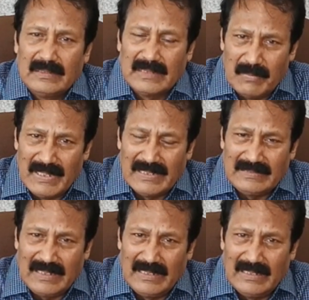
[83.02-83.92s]

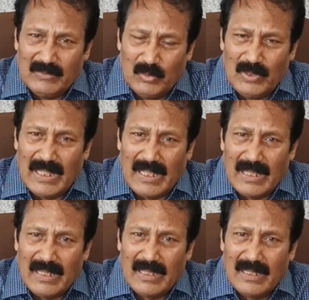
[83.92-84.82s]
தமிழகத்தில் உள்ள
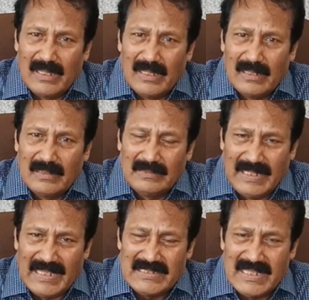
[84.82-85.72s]

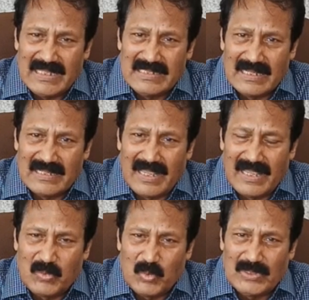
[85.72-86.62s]
தேசிய
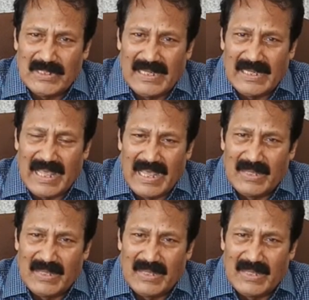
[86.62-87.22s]
ஜனநாயக கூட்டணியில்